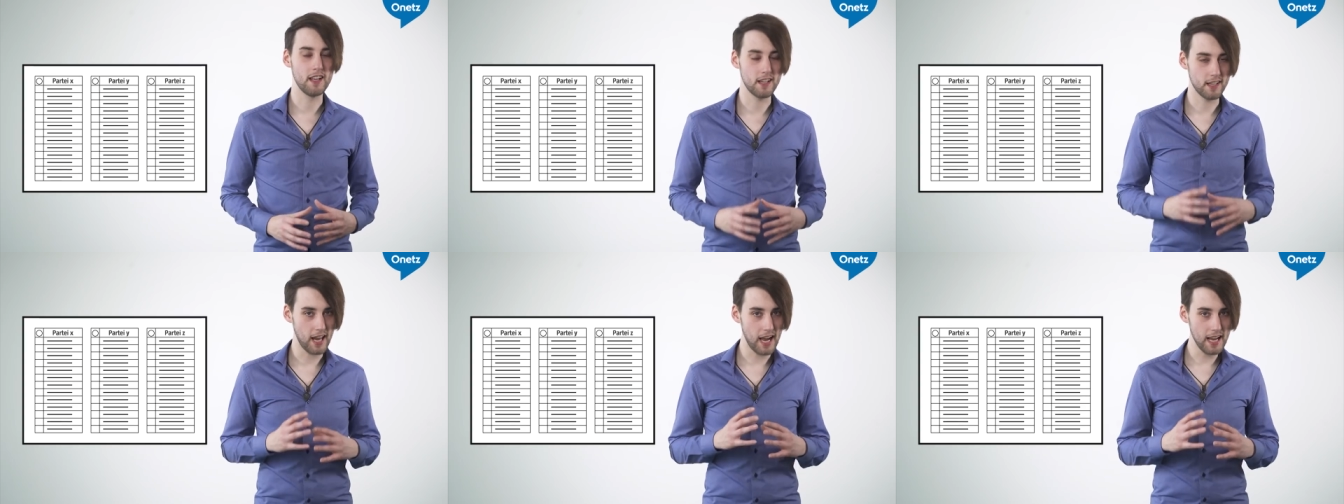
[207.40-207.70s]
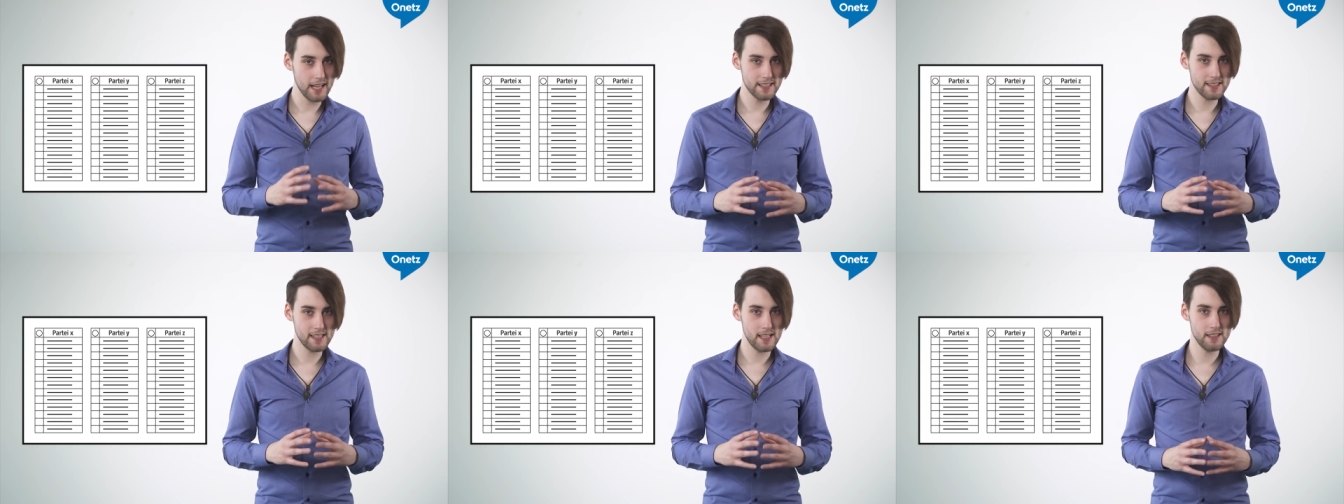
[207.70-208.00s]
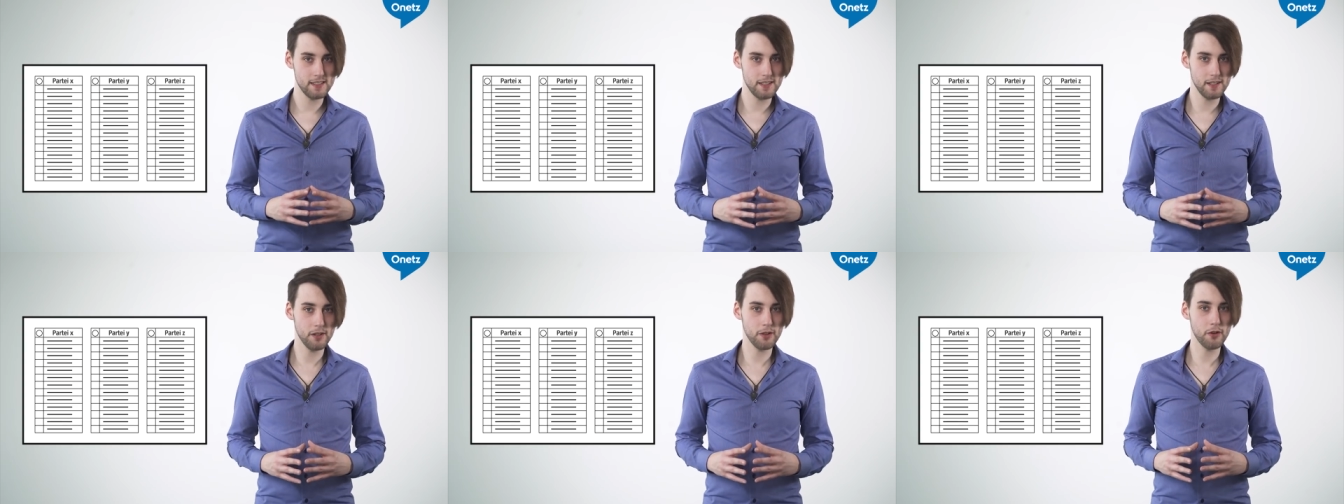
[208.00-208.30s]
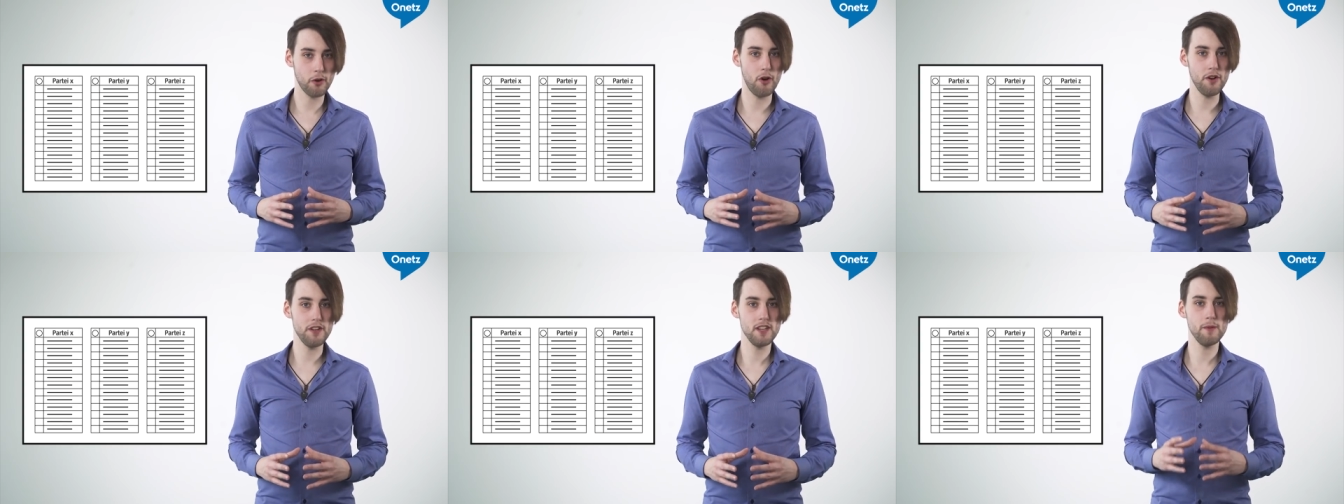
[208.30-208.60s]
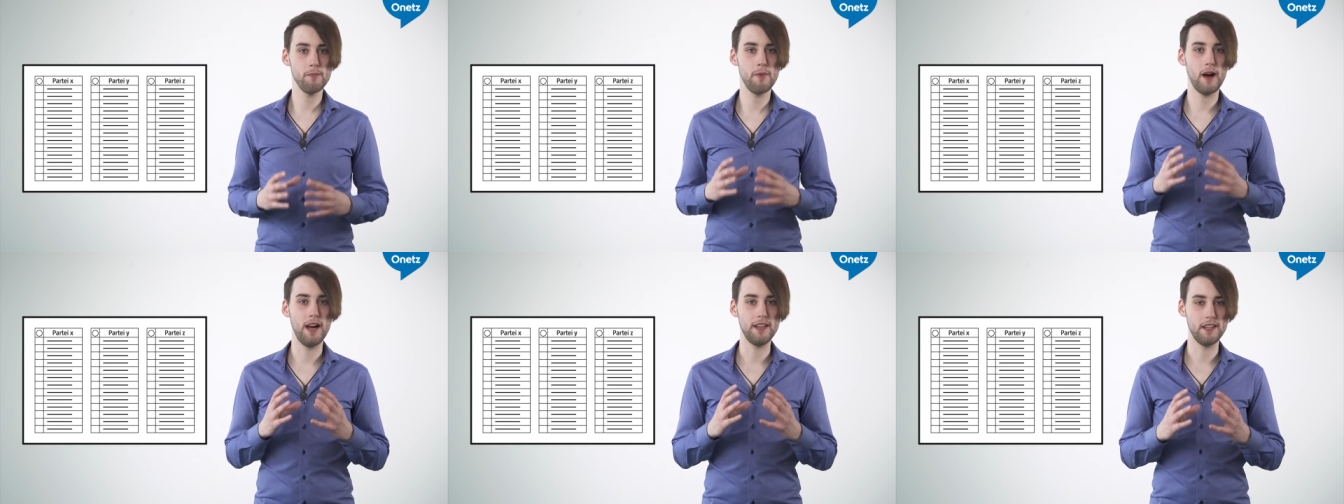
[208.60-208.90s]
Gleichzeitig könnt
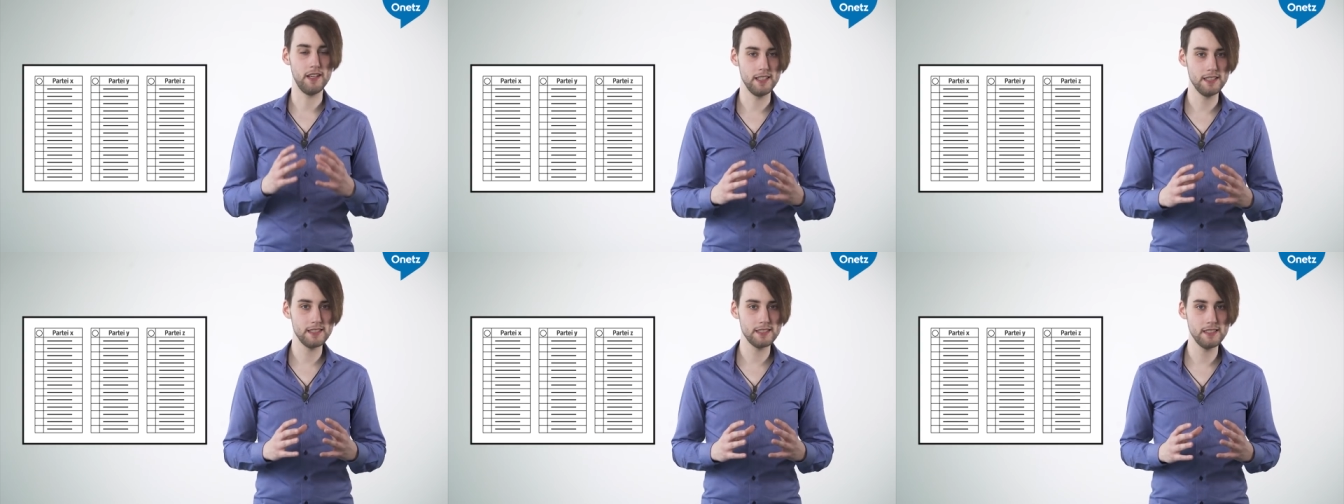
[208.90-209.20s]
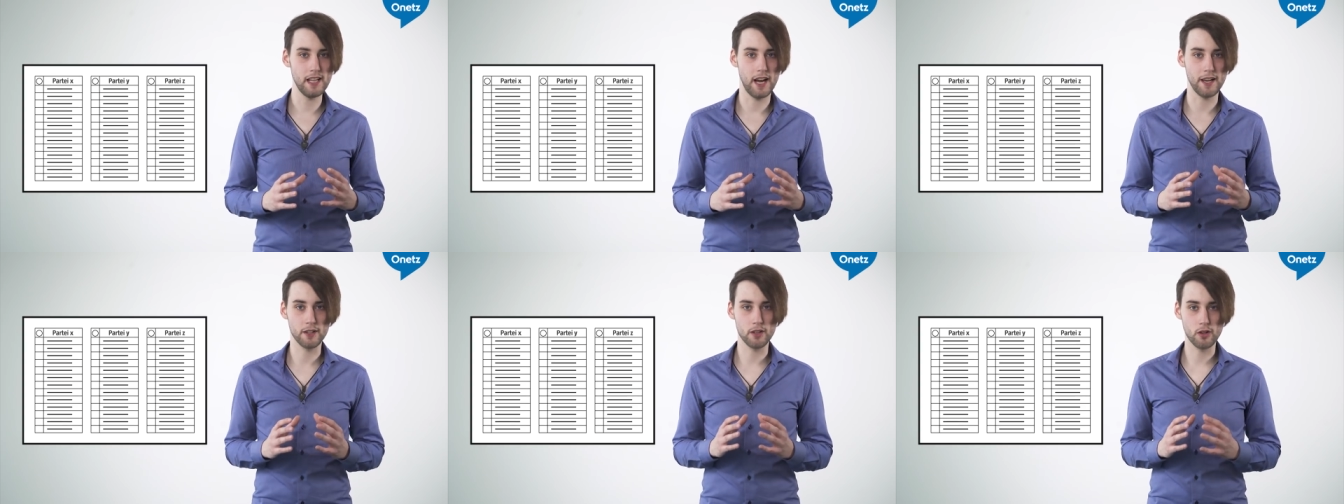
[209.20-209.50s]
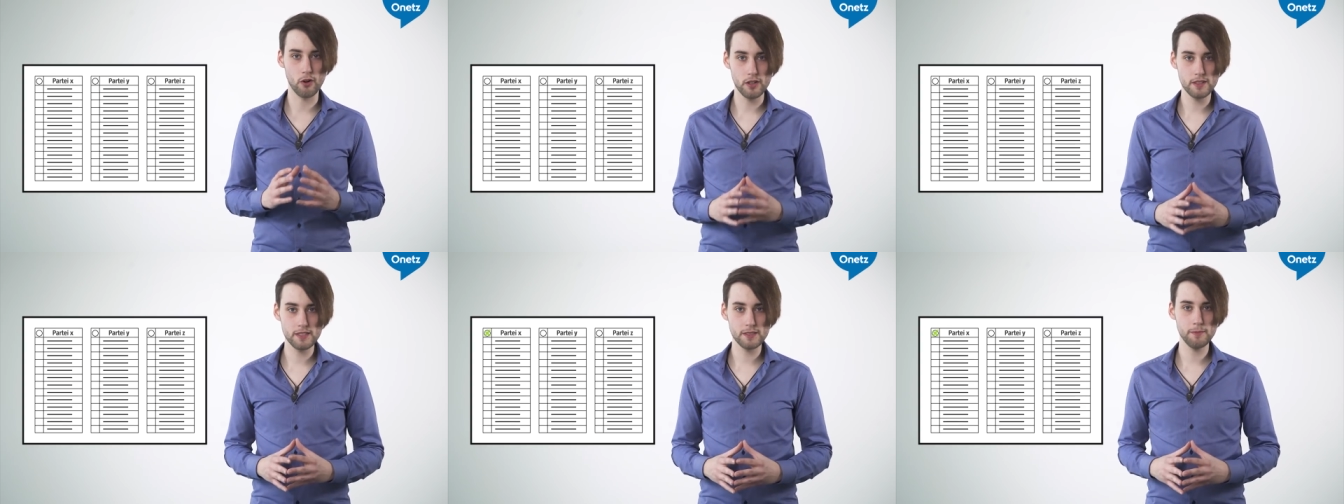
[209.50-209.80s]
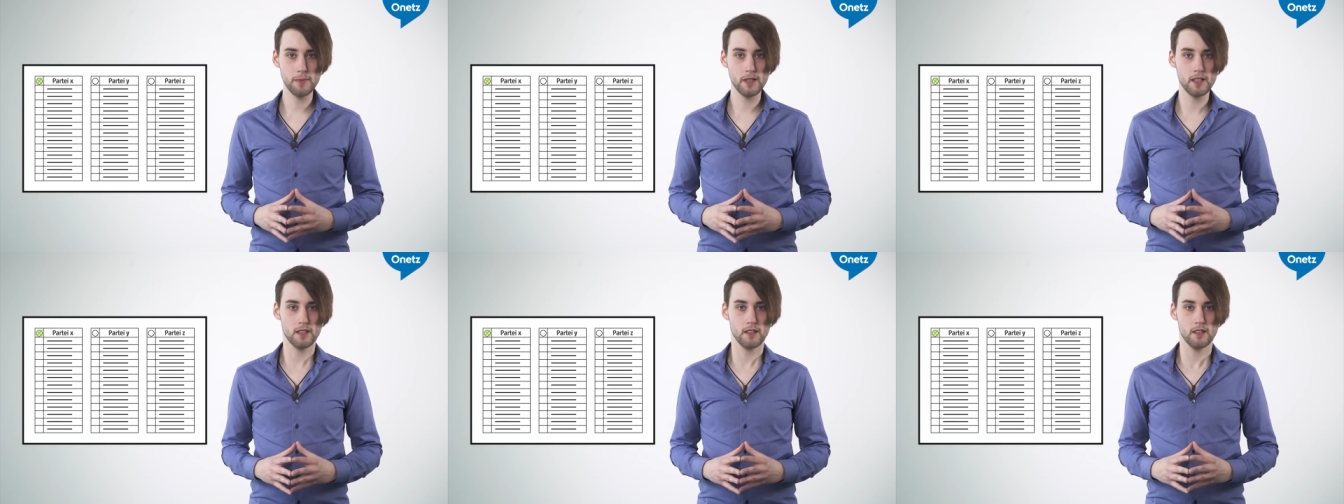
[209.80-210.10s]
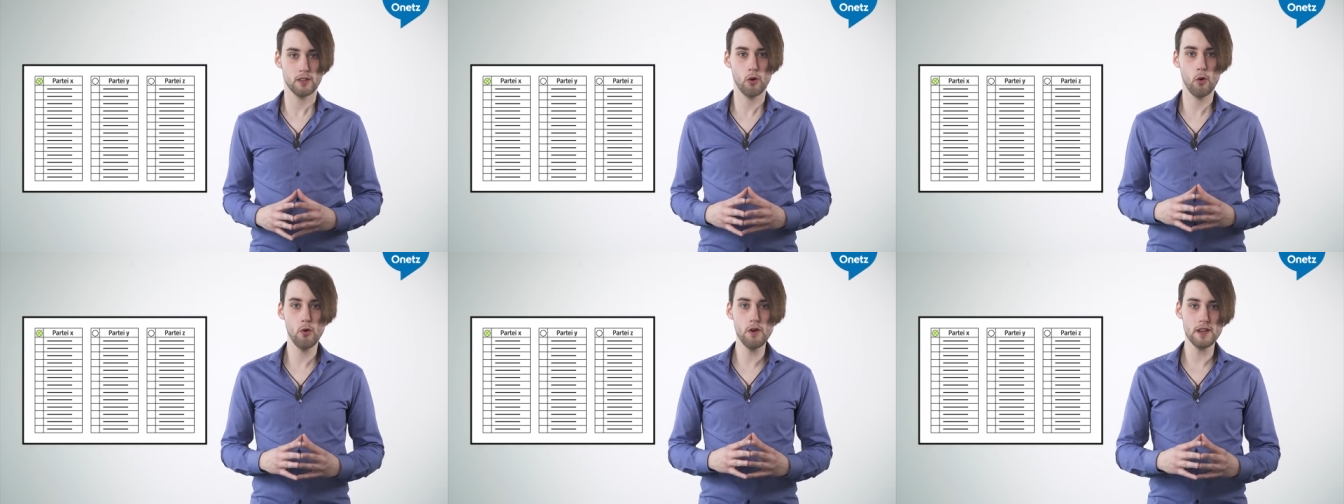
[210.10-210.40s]
ihr bei einer Liste ein Kreuz
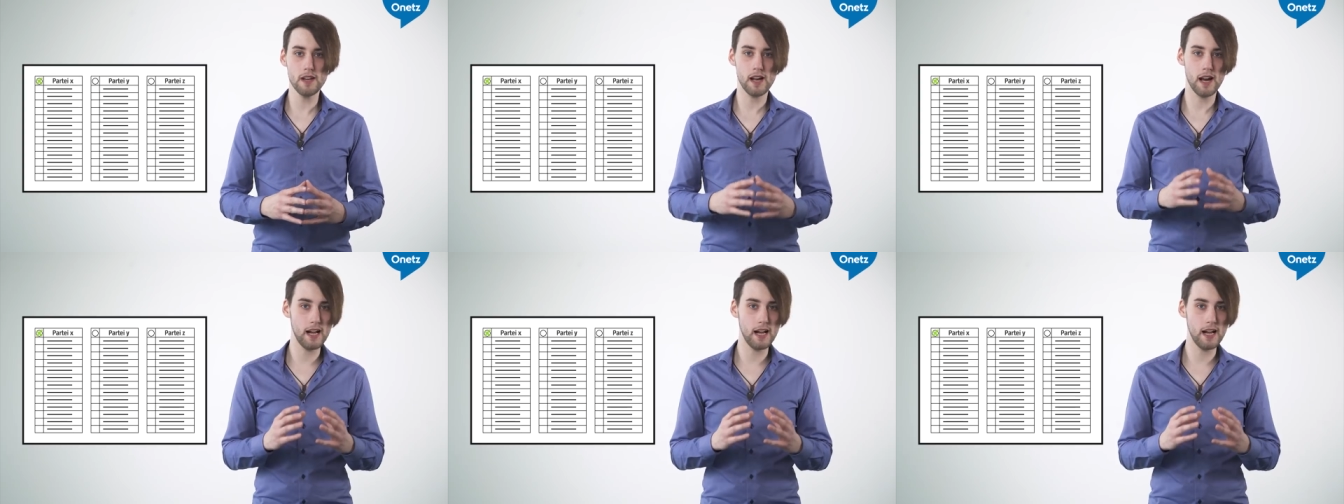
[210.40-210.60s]
machen und